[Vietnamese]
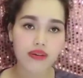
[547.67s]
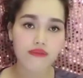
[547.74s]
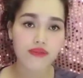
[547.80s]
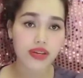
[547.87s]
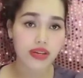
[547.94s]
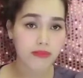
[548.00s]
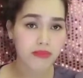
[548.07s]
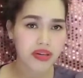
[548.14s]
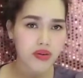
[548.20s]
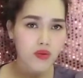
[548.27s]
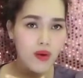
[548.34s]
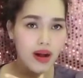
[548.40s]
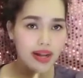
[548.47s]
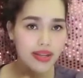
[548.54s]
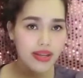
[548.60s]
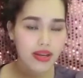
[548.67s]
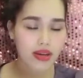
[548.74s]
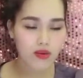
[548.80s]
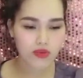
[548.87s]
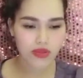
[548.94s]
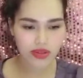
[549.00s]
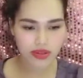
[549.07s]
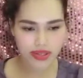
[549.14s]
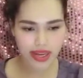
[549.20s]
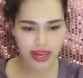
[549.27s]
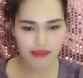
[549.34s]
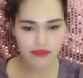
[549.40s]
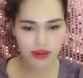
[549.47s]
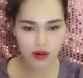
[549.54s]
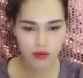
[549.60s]
Vì đã mất quá nhiều thời
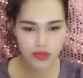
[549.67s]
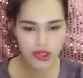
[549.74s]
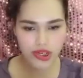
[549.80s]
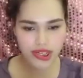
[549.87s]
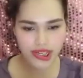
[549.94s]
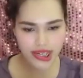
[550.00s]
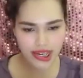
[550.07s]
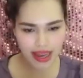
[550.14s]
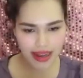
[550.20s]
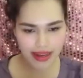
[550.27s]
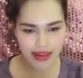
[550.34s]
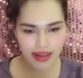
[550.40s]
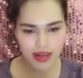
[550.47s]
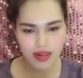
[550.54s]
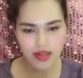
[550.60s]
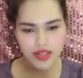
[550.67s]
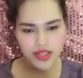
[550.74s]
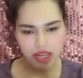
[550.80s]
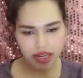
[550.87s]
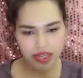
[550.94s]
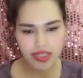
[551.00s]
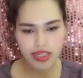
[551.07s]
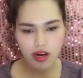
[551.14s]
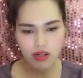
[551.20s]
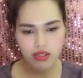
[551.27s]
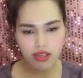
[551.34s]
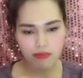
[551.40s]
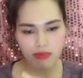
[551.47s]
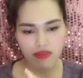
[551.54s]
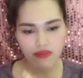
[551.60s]
gian và công sức đi lại Chạy trọt
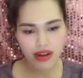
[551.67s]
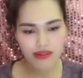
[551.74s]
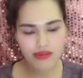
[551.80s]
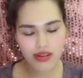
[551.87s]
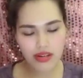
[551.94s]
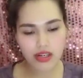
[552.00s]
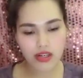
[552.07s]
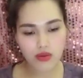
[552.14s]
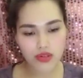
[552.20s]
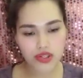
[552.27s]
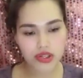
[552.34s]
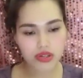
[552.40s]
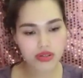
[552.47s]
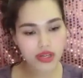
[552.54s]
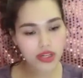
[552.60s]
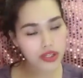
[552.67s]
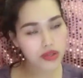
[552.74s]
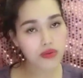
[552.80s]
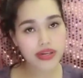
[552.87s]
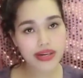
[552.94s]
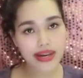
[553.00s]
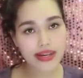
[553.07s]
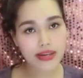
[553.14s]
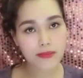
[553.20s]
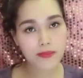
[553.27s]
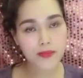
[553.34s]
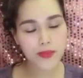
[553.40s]
thì mới vào được cái ngôi trường rất tốt này